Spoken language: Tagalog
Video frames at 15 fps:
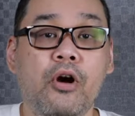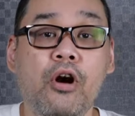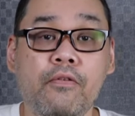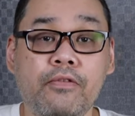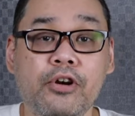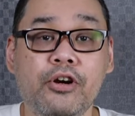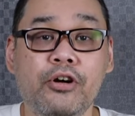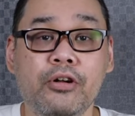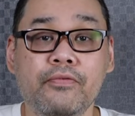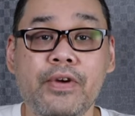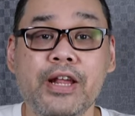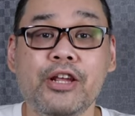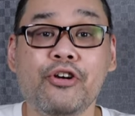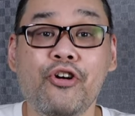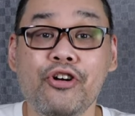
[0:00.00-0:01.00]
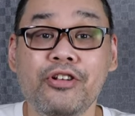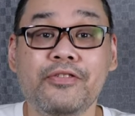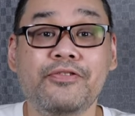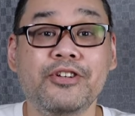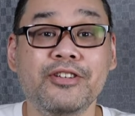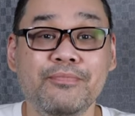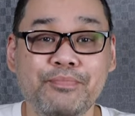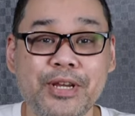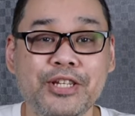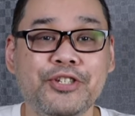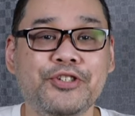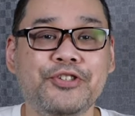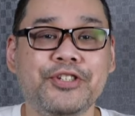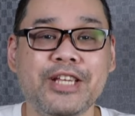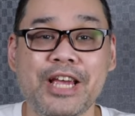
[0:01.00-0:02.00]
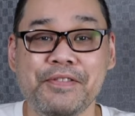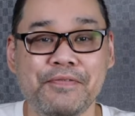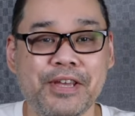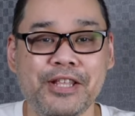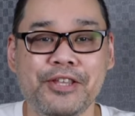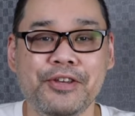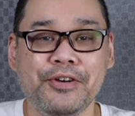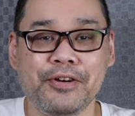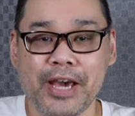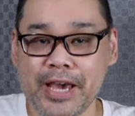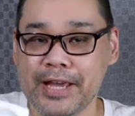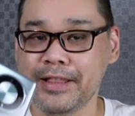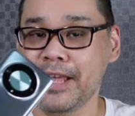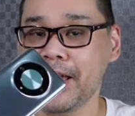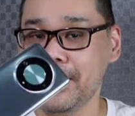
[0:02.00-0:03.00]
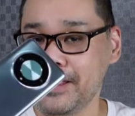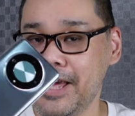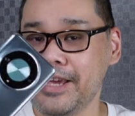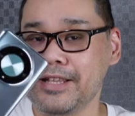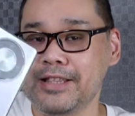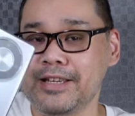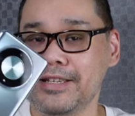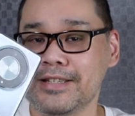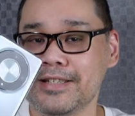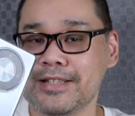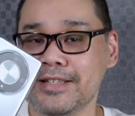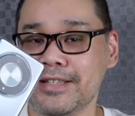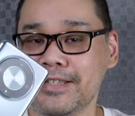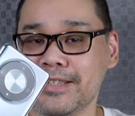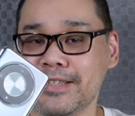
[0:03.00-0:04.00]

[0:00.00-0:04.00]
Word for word: Overall, very colorful yung pictures and video and I like this.